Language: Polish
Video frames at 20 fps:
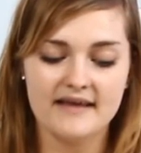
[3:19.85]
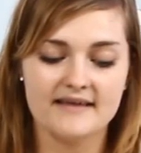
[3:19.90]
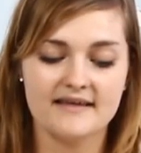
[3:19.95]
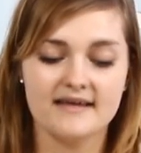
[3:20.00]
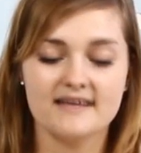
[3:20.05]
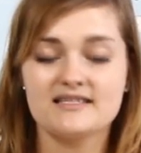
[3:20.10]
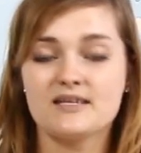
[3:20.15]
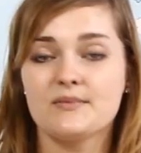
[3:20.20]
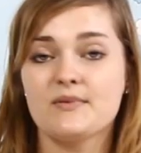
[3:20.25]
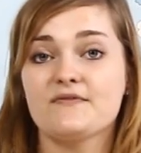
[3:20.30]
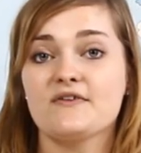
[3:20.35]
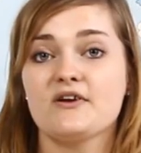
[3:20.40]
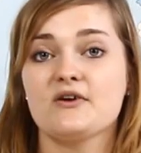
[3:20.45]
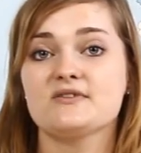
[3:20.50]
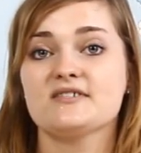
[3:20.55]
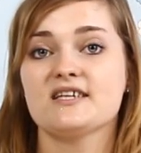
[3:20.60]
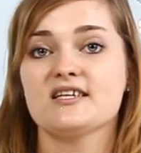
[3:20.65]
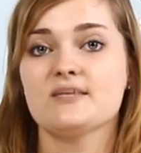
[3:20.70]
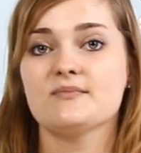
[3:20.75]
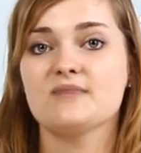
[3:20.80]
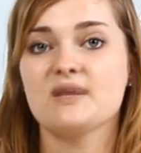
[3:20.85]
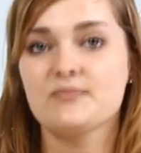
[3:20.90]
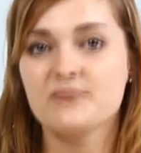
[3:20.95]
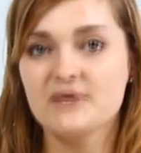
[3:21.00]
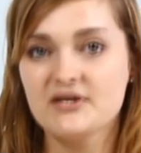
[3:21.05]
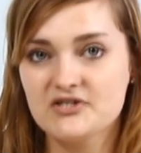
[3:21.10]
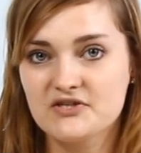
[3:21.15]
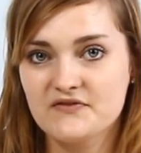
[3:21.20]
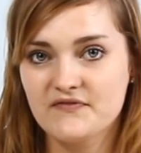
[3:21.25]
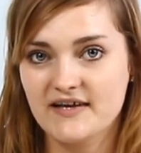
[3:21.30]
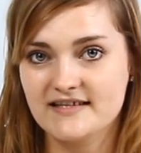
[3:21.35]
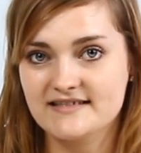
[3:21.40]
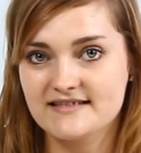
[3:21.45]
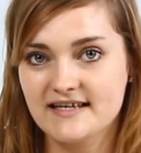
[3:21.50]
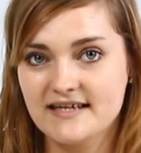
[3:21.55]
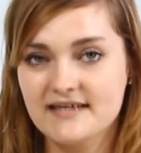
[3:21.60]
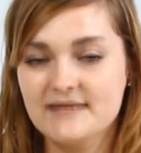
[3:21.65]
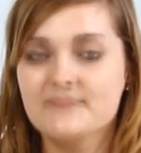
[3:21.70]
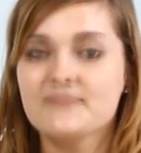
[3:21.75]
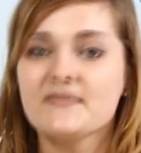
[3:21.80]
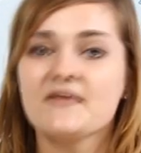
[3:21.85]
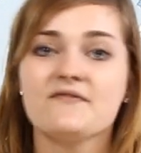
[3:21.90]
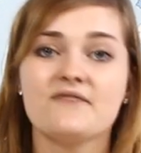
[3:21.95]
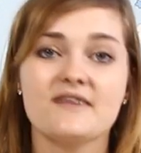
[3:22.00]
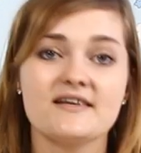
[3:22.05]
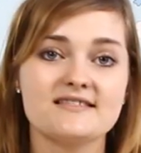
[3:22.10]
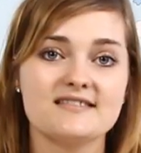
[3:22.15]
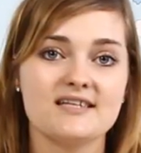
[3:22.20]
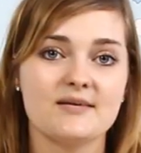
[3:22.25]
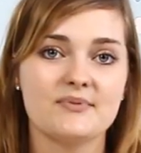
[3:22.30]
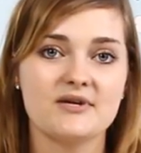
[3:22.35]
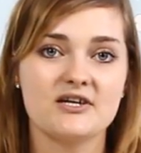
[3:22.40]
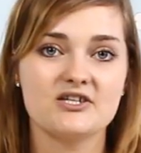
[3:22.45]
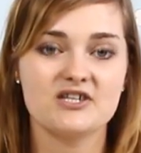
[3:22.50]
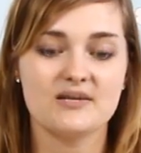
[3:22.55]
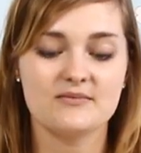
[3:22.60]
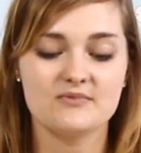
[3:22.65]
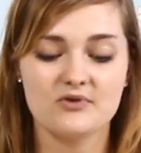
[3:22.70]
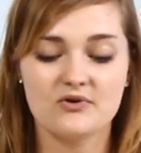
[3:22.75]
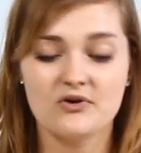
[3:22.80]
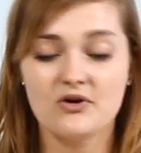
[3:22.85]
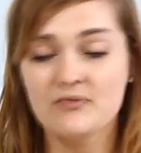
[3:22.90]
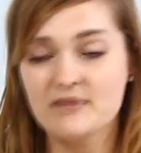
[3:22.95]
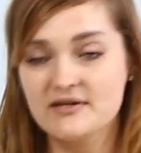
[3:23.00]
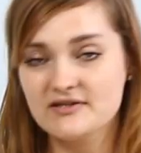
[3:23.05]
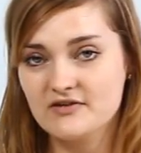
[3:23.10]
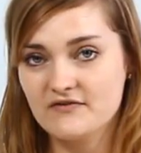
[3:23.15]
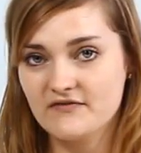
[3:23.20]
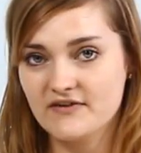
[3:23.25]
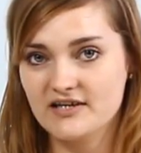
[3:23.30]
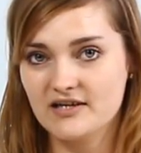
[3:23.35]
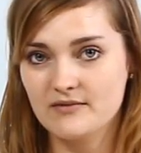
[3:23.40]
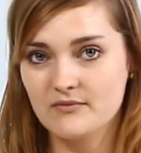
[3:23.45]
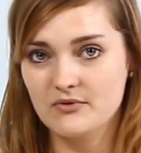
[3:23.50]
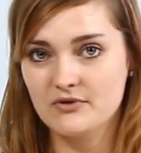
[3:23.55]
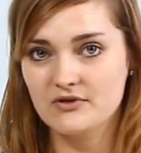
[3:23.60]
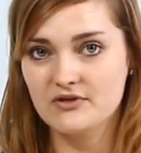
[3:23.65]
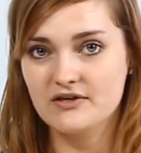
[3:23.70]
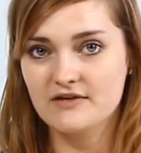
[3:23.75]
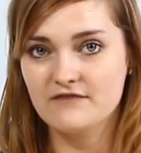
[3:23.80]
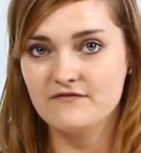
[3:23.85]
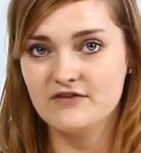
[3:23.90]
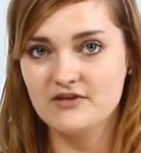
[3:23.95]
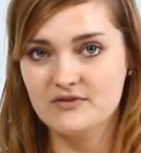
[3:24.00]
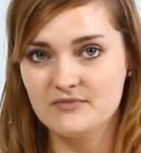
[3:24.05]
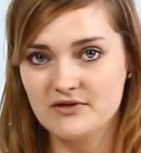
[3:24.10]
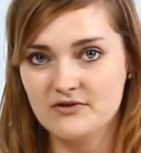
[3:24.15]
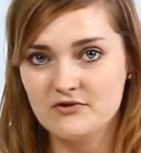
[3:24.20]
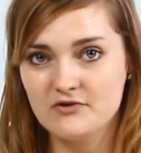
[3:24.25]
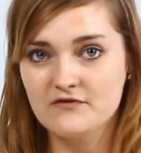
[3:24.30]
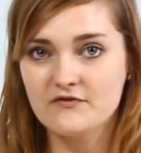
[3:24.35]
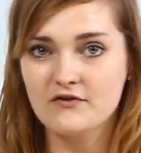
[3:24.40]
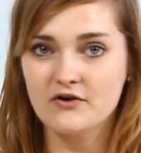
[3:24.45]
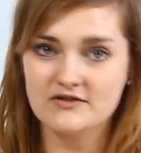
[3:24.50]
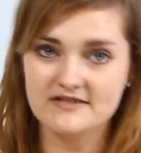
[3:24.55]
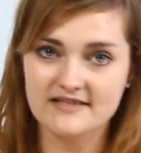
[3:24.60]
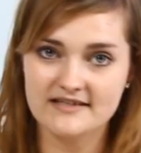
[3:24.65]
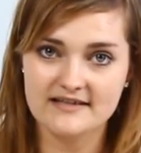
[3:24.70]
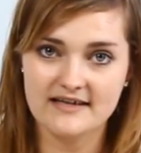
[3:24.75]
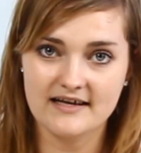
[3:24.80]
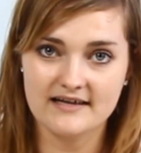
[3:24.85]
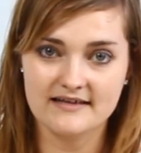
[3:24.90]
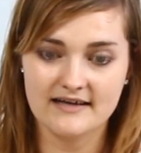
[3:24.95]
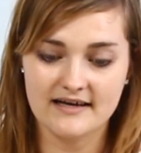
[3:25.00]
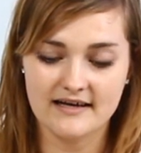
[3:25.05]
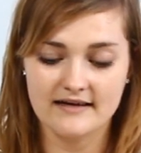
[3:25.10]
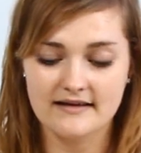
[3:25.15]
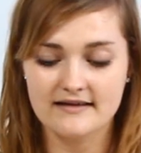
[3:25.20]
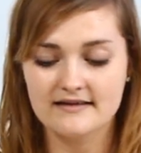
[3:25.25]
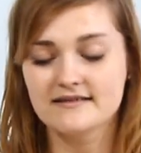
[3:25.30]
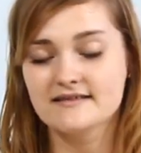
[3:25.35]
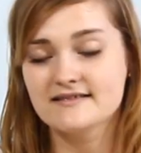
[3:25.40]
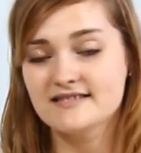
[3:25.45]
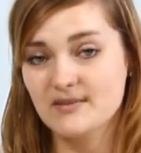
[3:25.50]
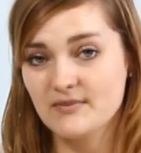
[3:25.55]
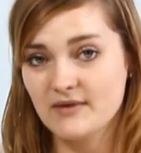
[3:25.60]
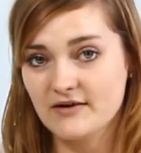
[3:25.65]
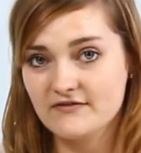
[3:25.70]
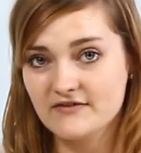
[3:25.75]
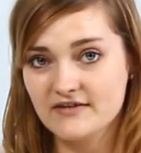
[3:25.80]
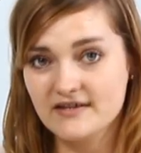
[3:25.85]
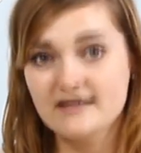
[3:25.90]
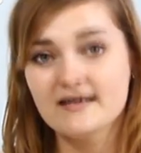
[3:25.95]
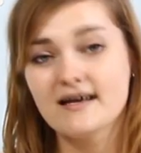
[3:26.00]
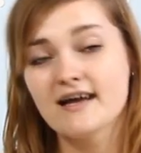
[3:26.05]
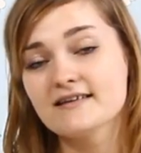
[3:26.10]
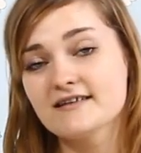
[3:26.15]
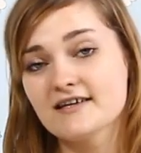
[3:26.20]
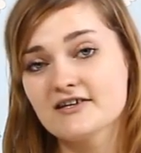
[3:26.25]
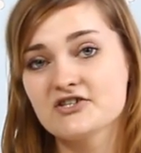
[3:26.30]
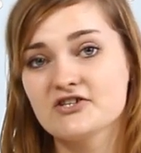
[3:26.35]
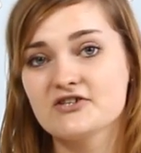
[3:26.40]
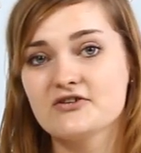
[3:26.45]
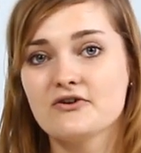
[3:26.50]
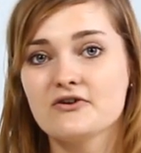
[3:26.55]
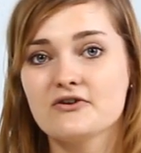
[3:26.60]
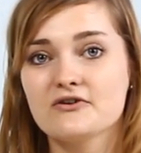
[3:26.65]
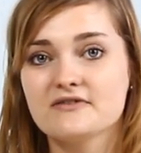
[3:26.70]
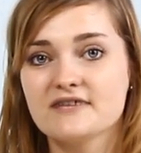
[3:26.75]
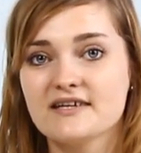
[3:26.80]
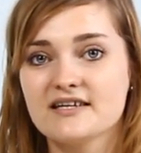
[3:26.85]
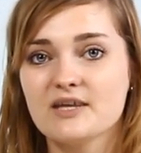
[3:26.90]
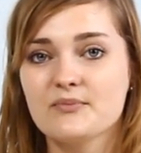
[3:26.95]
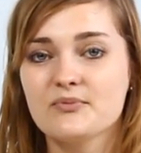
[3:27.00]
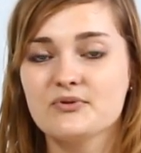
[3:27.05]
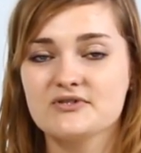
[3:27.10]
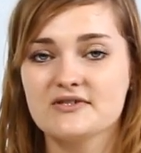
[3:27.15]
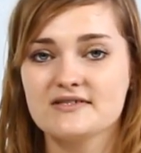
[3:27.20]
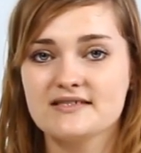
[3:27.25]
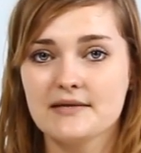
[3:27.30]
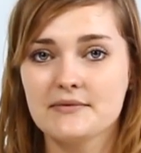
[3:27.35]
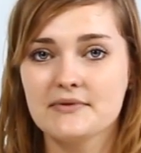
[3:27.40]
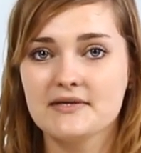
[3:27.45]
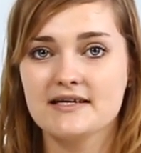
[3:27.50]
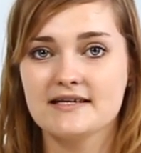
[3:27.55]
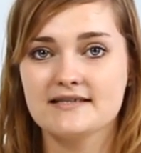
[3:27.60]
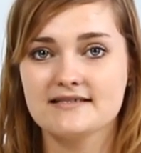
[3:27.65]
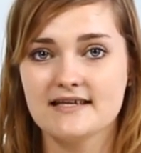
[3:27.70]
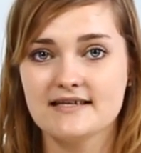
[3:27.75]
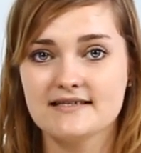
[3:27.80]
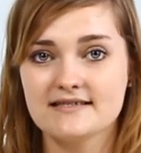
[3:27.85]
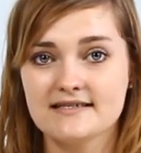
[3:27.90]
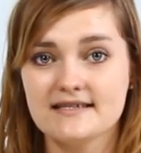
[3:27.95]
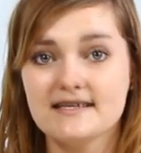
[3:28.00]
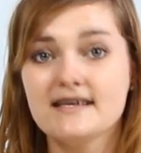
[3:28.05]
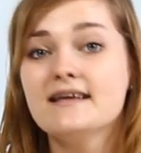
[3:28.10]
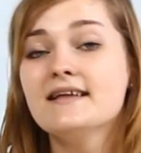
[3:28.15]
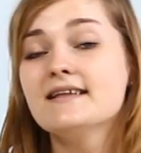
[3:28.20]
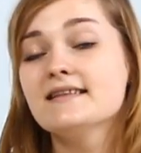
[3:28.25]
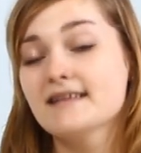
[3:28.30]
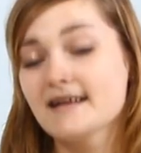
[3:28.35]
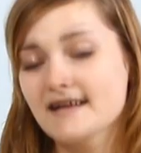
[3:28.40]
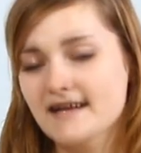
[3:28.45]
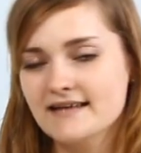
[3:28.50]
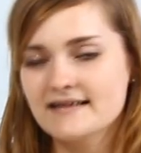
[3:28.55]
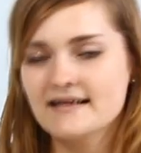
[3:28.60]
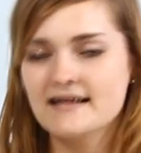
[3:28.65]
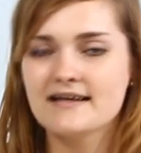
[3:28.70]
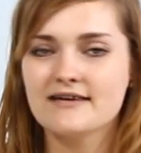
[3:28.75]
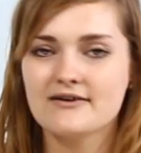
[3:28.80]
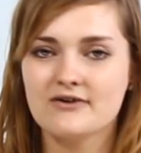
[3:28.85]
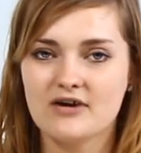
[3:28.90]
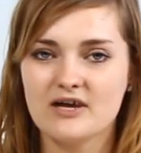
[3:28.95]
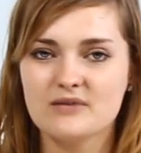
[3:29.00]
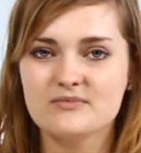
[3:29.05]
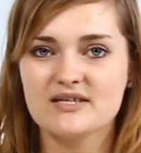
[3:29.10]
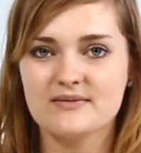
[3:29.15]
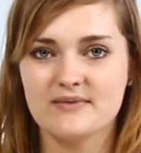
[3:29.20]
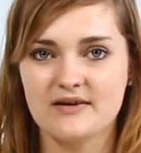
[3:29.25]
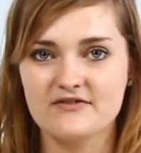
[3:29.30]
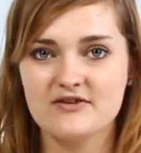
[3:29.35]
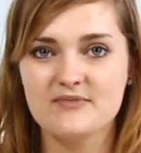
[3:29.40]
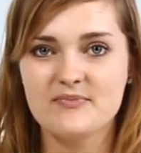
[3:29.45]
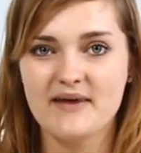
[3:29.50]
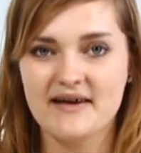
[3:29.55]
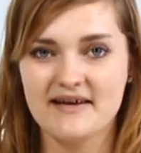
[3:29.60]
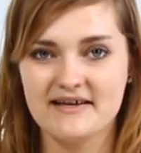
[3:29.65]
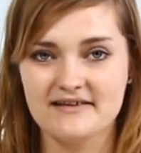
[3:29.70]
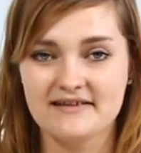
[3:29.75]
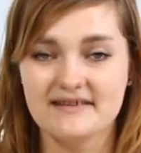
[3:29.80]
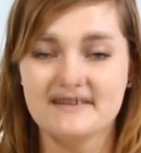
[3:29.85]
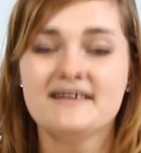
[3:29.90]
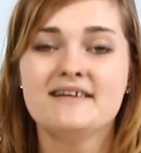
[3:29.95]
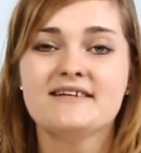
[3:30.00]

Ja zabawkę oceniam na 5 gwiazdek. Was zapraszam do komentowania moich filmików, oceniania e, zabawki, a także do oglądania pozostałych recenzji na kanale kochamzabawki.pl.